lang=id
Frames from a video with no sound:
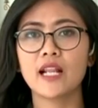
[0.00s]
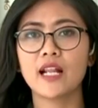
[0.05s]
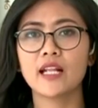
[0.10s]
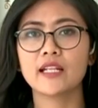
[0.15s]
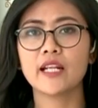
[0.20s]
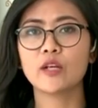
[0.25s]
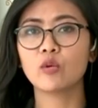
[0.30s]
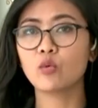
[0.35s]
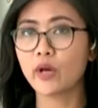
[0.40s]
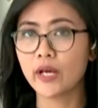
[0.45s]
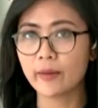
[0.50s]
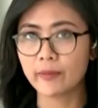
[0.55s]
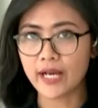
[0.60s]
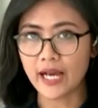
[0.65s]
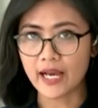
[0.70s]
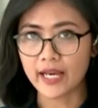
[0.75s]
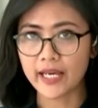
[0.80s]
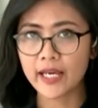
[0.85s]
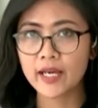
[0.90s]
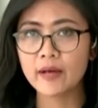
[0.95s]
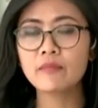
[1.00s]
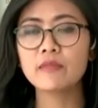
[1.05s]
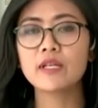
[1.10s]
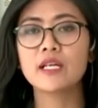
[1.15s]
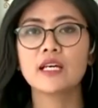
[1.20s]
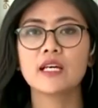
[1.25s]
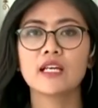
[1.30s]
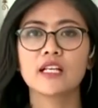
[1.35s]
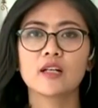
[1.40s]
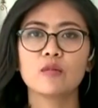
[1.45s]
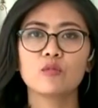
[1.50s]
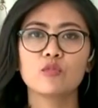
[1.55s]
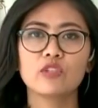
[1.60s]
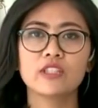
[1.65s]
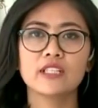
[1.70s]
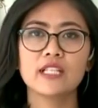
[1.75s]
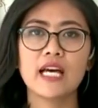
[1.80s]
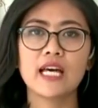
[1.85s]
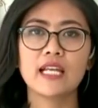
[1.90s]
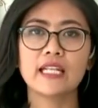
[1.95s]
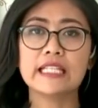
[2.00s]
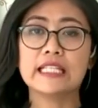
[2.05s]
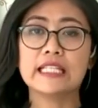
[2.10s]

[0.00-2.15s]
adalah dari UMKM, kemudian